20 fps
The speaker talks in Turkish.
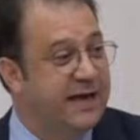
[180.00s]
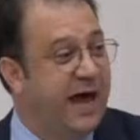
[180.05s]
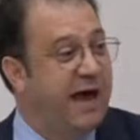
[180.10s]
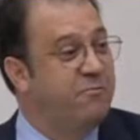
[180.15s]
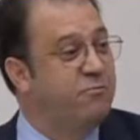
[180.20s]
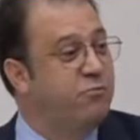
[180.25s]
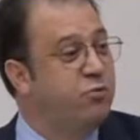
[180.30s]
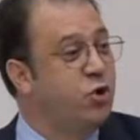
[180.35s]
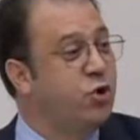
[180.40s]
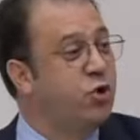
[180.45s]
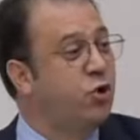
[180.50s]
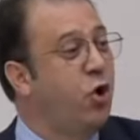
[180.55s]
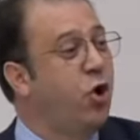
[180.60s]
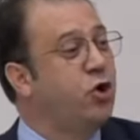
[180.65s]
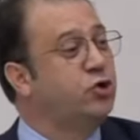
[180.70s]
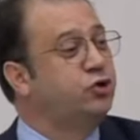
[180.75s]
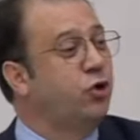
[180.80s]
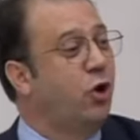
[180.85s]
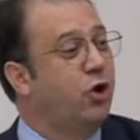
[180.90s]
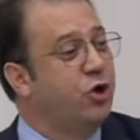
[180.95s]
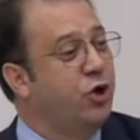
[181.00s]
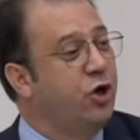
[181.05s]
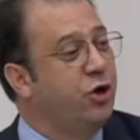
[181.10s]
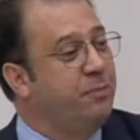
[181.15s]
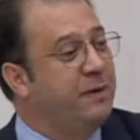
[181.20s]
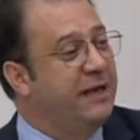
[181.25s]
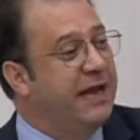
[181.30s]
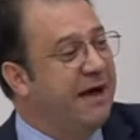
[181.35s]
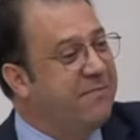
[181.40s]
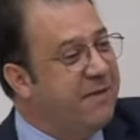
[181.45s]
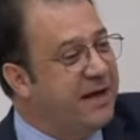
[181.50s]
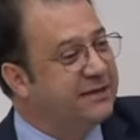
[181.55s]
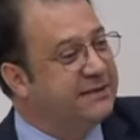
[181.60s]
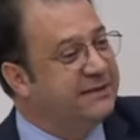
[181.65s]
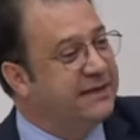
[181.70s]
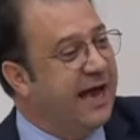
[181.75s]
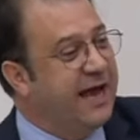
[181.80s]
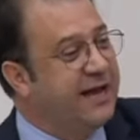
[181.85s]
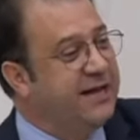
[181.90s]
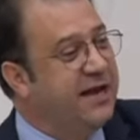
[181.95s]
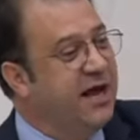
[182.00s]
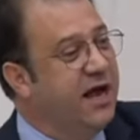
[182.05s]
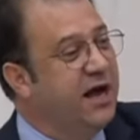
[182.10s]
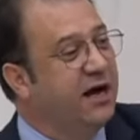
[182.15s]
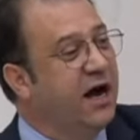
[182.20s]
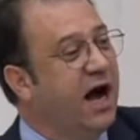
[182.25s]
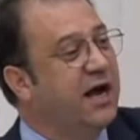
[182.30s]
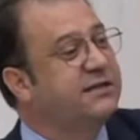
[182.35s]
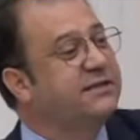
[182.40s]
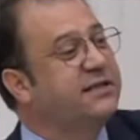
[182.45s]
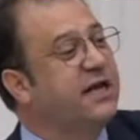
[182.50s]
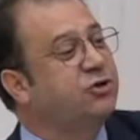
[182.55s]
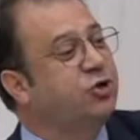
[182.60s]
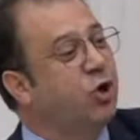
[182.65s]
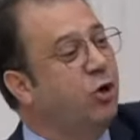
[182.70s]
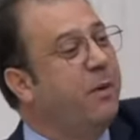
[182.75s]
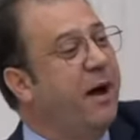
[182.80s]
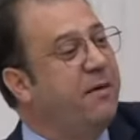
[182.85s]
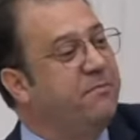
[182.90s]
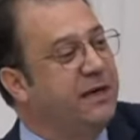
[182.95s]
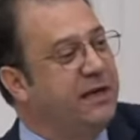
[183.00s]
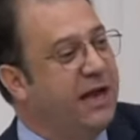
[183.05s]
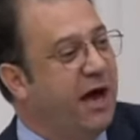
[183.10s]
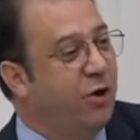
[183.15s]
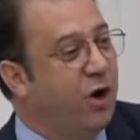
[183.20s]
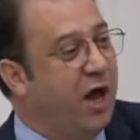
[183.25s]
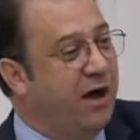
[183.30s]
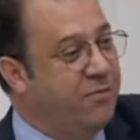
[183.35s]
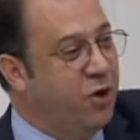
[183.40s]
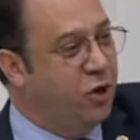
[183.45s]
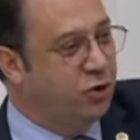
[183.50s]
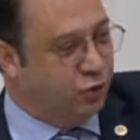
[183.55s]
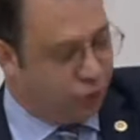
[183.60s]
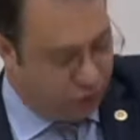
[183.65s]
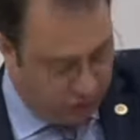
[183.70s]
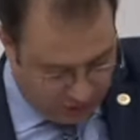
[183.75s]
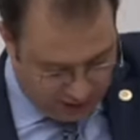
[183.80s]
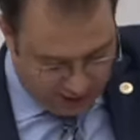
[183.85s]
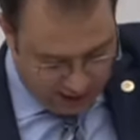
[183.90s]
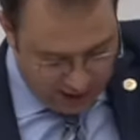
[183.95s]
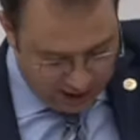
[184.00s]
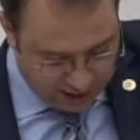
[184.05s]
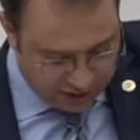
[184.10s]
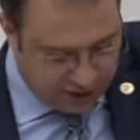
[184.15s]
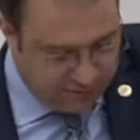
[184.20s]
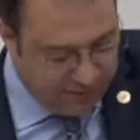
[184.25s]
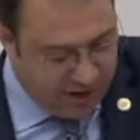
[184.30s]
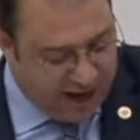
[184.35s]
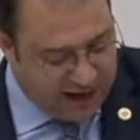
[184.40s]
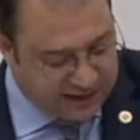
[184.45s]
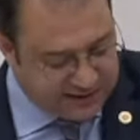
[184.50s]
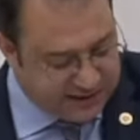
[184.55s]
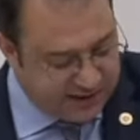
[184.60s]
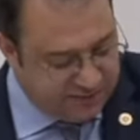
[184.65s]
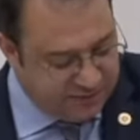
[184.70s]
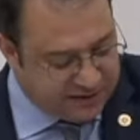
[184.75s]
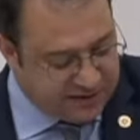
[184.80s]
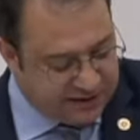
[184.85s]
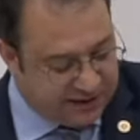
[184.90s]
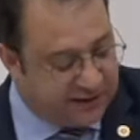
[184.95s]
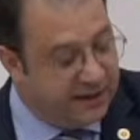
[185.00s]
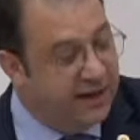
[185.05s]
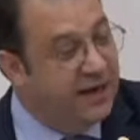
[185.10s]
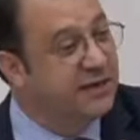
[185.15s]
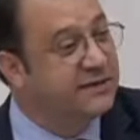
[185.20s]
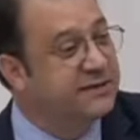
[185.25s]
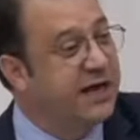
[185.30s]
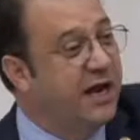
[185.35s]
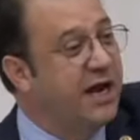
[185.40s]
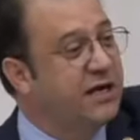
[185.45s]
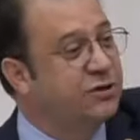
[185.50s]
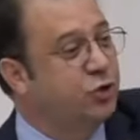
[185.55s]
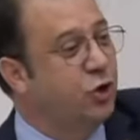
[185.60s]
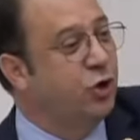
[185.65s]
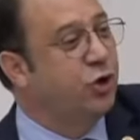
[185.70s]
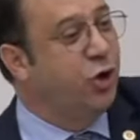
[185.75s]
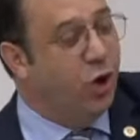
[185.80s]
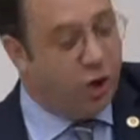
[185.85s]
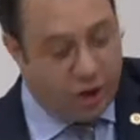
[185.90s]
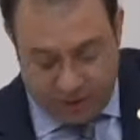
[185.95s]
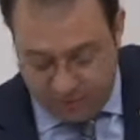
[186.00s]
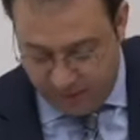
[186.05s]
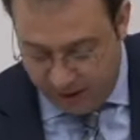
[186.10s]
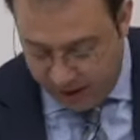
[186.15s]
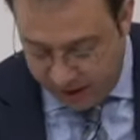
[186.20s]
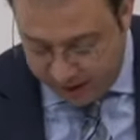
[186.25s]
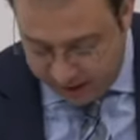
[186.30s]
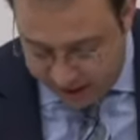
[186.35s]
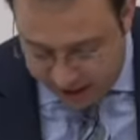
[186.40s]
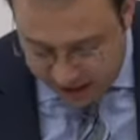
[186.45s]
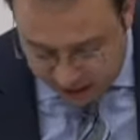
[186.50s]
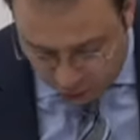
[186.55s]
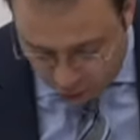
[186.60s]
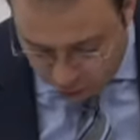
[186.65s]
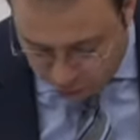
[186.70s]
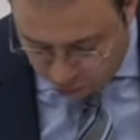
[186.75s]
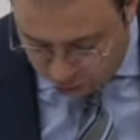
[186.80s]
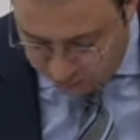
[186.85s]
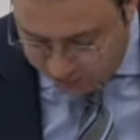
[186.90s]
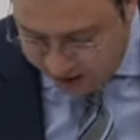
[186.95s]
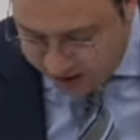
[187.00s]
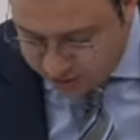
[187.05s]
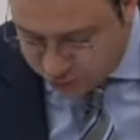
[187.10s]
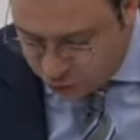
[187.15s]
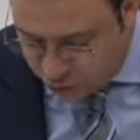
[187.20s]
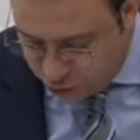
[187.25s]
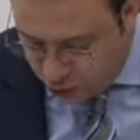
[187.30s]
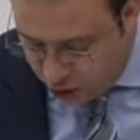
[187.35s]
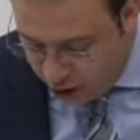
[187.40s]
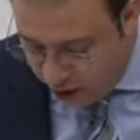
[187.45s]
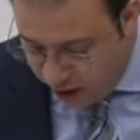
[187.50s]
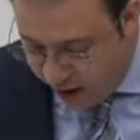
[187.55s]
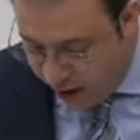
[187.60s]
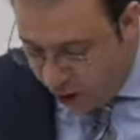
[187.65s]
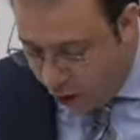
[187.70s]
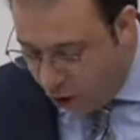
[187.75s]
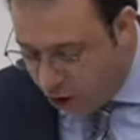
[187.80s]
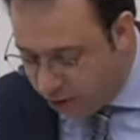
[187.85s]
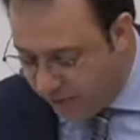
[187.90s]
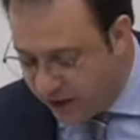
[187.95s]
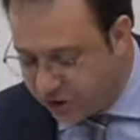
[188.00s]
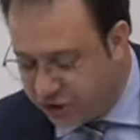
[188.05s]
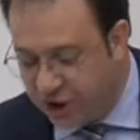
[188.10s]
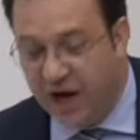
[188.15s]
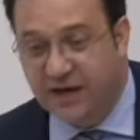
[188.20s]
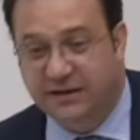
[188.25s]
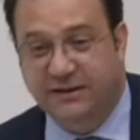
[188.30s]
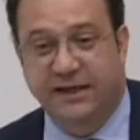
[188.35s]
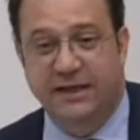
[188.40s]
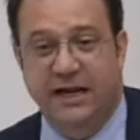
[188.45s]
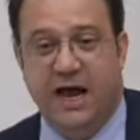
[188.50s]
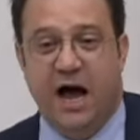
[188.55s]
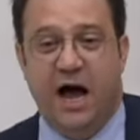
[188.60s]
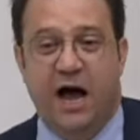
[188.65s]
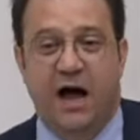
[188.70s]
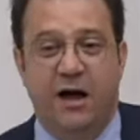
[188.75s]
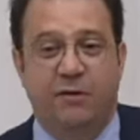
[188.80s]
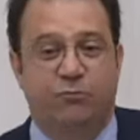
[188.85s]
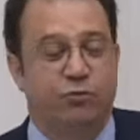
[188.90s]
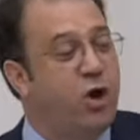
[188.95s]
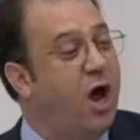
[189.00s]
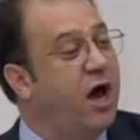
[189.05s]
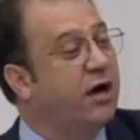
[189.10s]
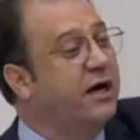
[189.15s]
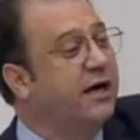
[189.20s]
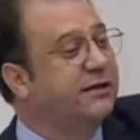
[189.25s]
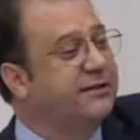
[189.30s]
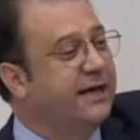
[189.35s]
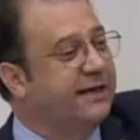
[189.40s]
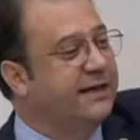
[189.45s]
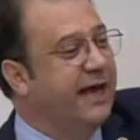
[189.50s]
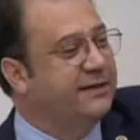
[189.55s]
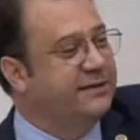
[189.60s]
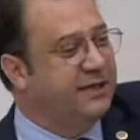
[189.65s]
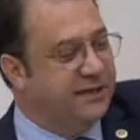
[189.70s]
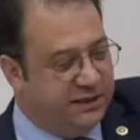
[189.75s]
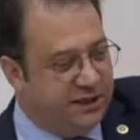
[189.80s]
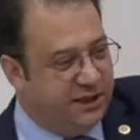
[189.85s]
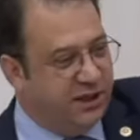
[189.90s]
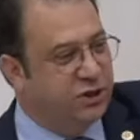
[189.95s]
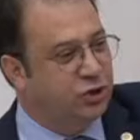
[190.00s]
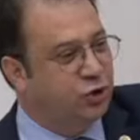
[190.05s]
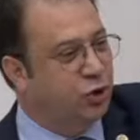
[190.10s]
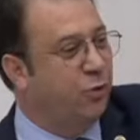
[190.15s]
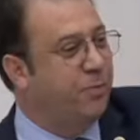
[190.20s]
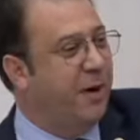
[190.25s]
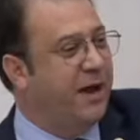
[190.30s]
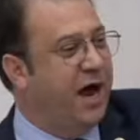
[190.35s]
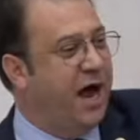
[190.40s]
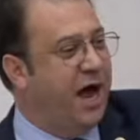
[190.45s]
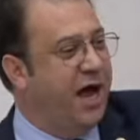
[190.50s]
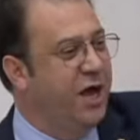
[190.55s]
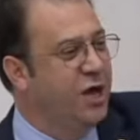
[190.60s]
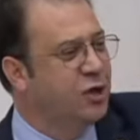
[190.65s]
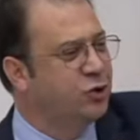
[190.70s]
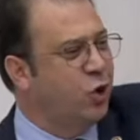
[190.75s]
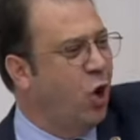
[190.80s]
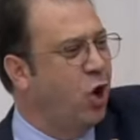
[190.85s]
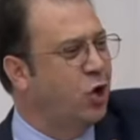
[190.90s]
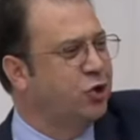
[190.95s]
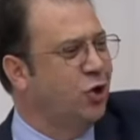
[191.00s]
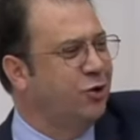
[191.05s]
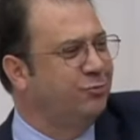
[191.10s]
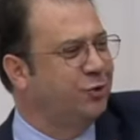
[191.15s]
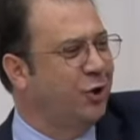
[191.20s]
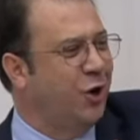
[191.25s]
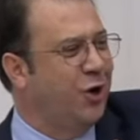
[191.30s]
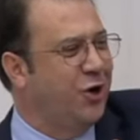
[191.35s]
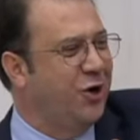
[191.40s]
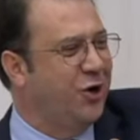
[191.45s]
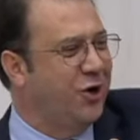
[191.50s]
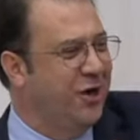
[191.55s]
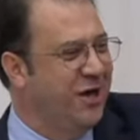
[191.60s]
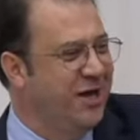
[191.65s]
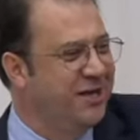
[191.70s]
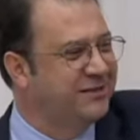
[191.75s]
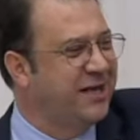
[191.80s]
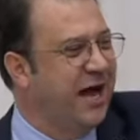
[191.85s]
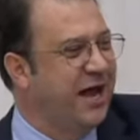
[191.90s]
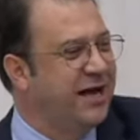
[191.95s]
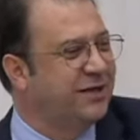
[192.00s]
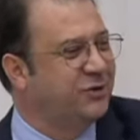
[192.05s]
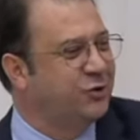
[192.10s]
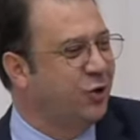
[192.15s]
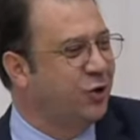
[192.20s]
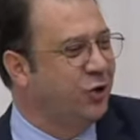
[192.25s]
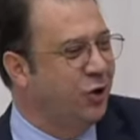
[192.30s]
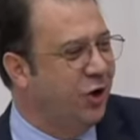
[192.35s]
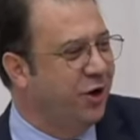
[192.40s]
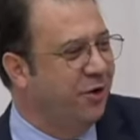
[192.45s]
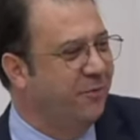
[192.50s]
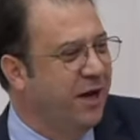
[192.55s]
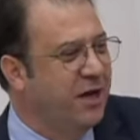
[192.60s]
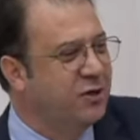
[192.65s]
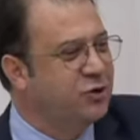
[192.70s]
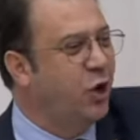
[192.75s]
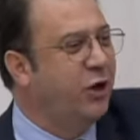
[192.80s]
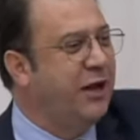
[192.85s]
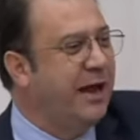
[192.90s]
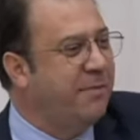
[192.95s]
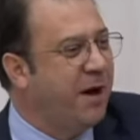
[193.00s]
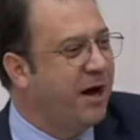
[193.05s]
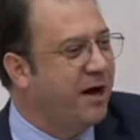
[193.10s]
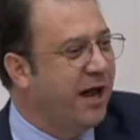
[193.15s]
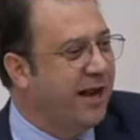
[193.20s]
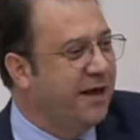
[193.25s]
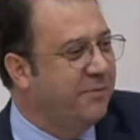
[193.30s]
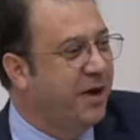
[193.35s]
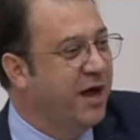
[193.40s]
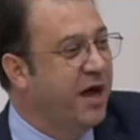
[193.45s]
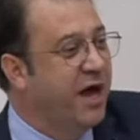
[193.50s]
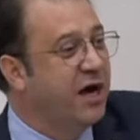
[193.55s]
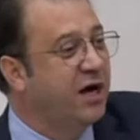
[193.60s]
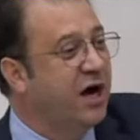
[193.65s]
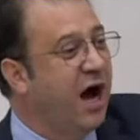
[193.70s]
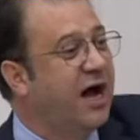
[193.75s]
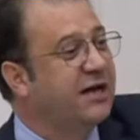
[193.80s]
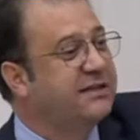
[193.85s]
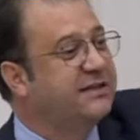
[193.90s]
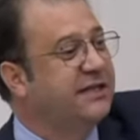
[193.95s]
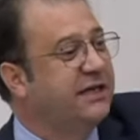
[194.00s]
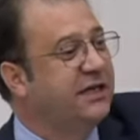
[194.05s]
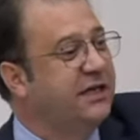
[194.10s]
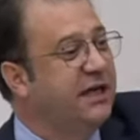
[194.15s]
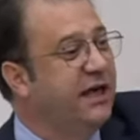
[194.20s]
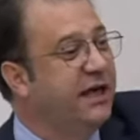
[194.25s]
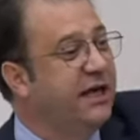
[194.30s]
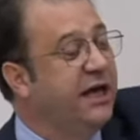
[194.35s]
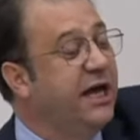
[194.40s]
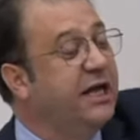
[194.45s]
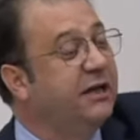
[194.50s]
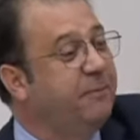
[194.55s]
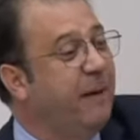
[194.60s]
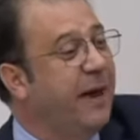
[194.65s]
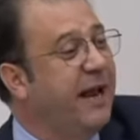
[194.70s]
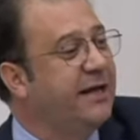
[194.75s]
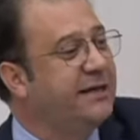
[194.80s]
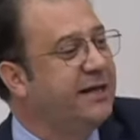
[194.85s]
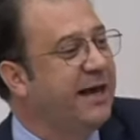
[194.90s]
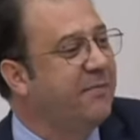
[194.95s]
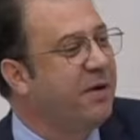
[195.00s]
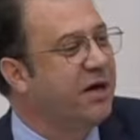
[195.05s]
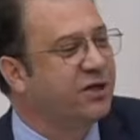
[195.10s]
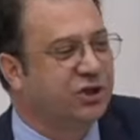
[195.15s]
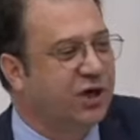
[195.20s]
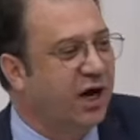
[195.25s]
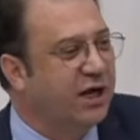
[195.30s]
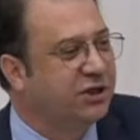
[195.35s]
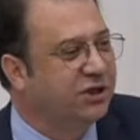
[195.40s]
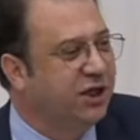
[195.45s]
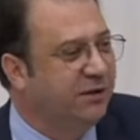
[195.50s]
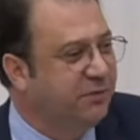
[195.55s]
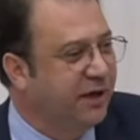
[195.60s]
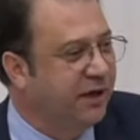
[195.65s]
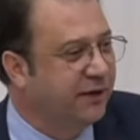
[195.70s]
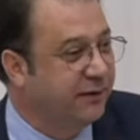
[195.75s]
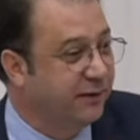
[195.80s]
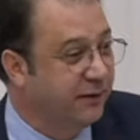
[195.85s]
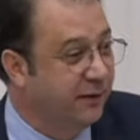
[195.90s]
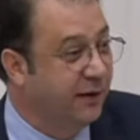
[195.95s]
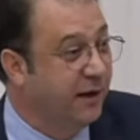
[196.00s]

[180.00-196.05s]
sen bu konu soruyu bilemezsen Kars'ta çoban bile olamıyorsun. Şimdi hazır mısın? Sana soruyorum. İlkokul mezunu olma şartıyla mülakata getirdiğiniz çobana sorduğum soruyu sana soruyorum. Söyle bakalım. Kars'ın ilk belediye başkanı kimdir?